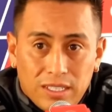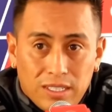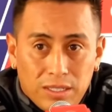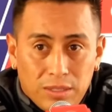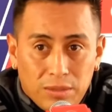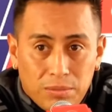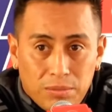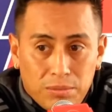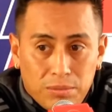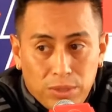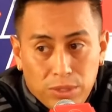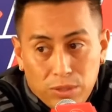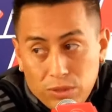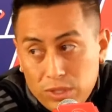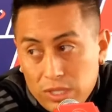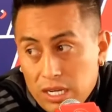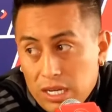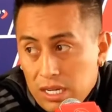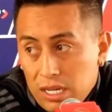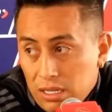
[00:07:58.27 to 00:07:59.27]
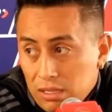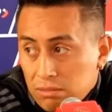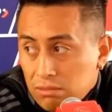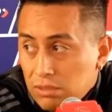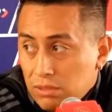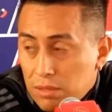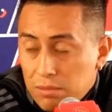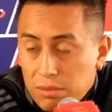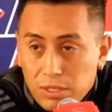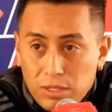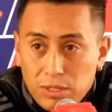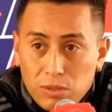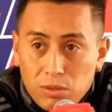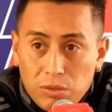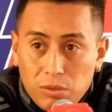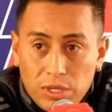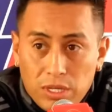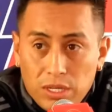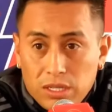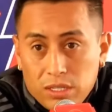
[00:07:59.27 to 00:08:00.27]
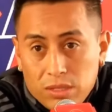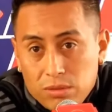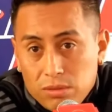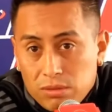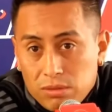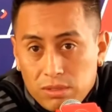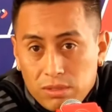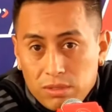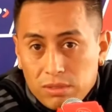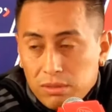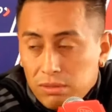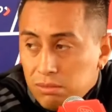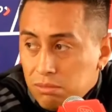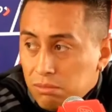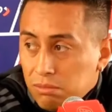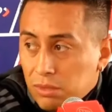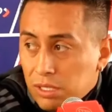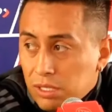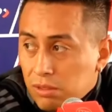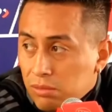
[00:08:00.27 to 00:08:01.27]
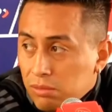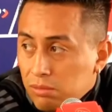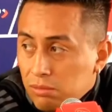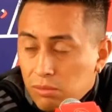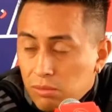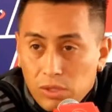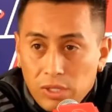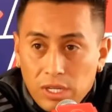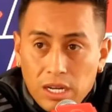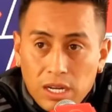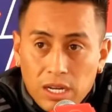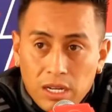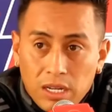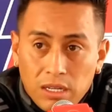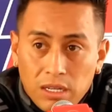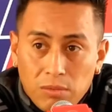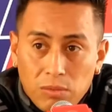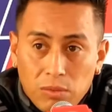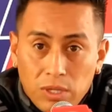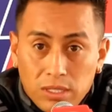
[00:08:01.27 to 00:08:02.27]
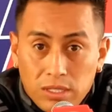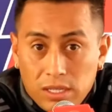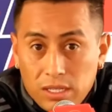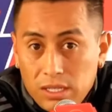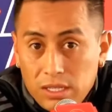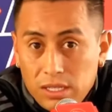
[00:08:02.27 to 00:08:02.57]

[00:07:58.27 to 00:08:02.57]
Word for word: eh, pero ya, ya me siento bien, entonces, bueno, voy a, voy a